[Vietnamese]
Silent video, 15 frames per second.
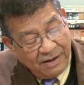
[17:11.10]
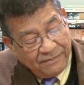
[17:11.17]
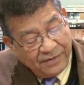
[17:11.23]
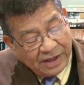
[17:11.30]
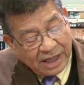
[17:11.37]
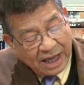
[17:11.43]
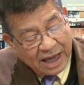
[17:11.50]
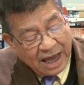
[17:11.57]

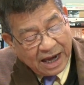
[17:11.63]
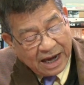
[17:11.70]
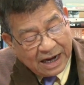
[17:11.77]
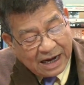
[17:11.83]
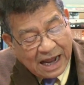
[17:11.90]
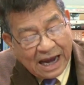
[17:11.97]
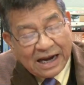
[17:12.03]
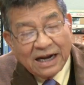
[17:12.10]
Với tình hình
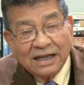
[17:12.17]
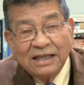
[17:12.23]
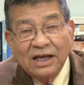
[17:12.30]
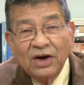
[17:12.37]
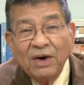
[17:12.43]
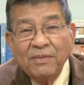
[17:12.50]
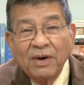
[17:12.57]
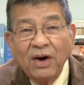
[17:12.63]
hiện nay đó thì
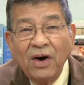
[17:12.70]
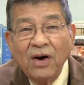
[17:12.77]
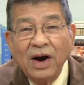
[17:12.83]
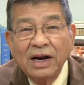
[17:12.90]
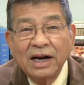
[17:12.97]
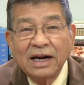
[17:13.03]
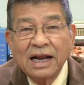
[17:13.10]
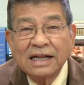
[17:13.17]
có một câu
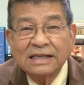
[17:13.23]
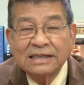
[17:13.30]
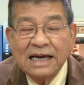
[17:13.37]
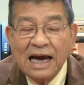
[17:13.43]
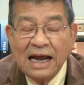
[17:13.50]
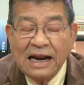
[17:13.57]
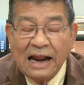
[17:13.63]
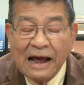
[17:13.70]
hỏi được đặt
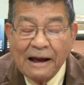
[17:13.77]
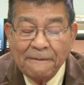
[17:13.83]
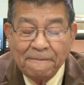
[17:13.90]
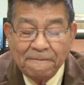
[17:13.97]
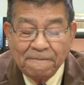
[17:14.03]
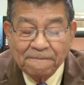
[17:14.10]
ra là